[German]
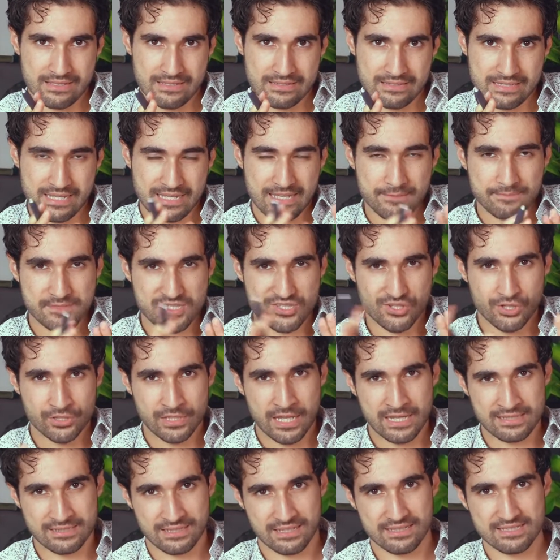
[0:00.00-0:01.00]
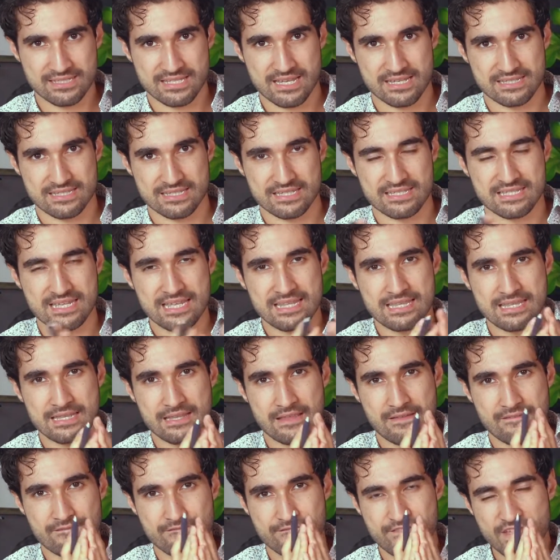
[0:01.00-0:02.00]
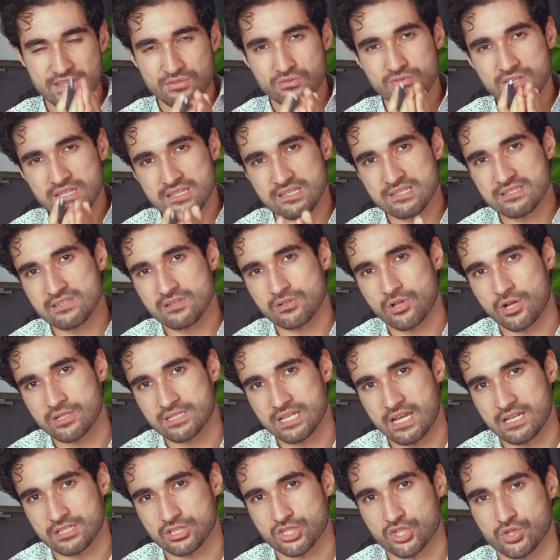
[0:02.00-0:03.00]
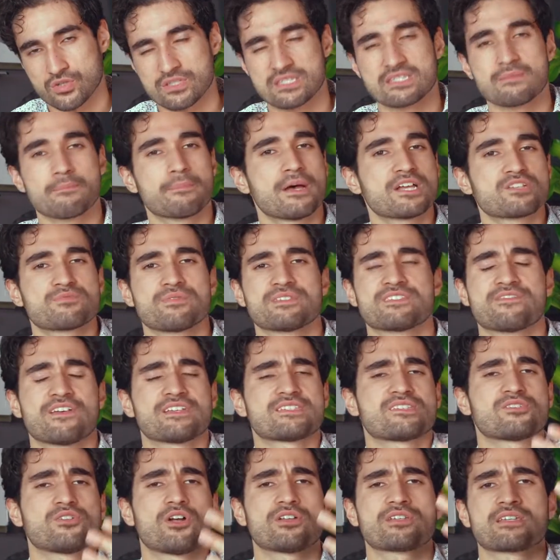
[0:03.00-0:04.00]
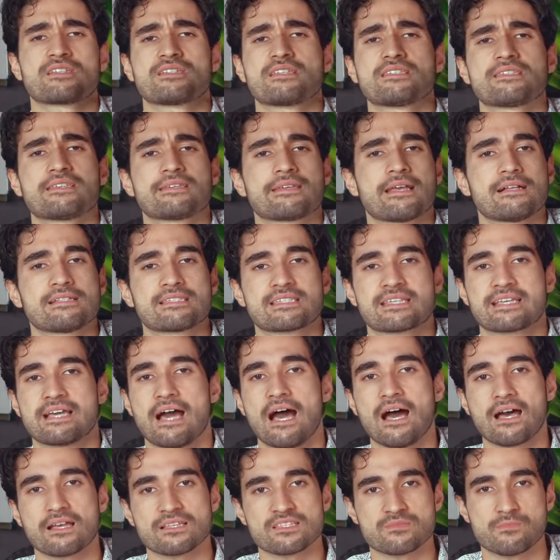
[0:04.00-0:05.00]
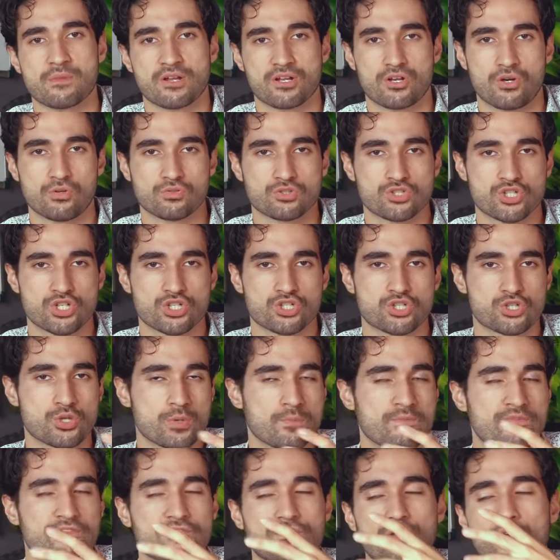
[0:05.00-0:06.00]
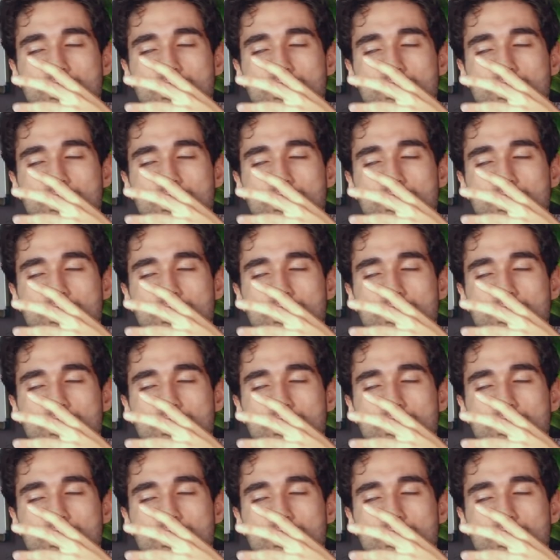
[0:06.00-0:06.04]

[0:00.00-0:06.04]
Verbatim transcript: da gibt es noch eine andere Seite. Denn wenn du dir diese Leute anschaust, beispielsweise Leute, die sich als Charisma-Coach schimpfen,